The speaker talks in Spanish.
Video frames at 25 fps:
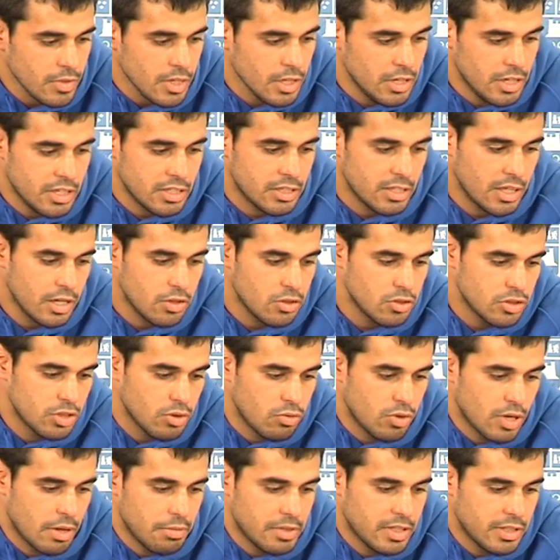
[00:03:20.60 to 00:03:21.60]
Y este año
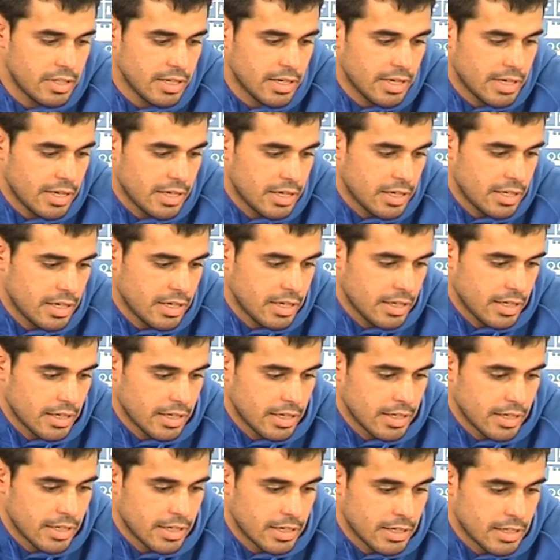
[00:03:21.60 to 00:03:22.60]
seguramente
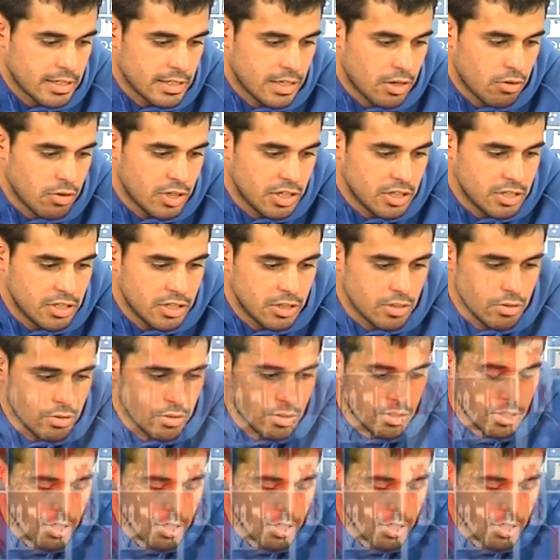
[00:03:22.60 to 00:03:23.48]
que sea un éxito.